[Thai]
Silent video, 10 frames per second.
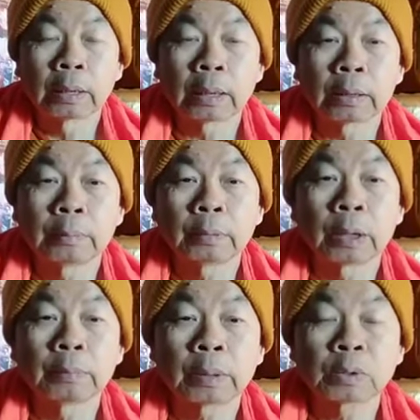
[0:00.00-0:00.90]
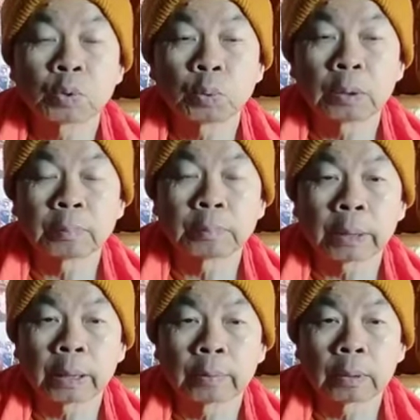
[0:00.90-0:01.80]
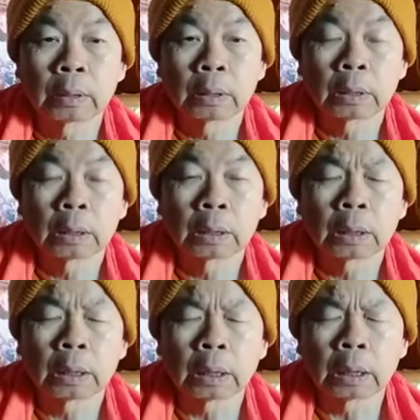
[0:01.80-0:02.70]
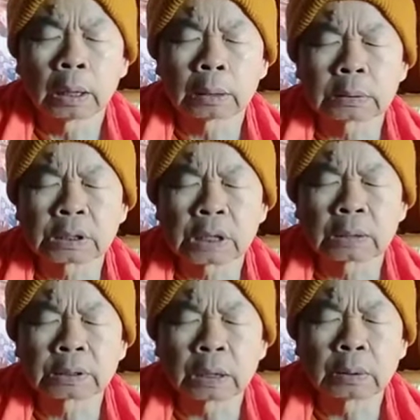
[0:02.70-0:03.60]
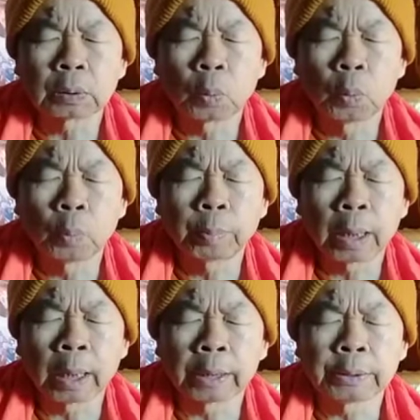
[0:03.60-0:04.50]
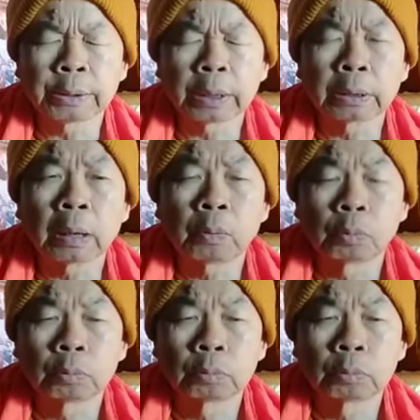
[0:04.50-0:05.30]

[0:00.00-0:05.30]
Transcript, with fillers: ในในพระสูตรจะแปล อัตสสันโตหายใจเข้า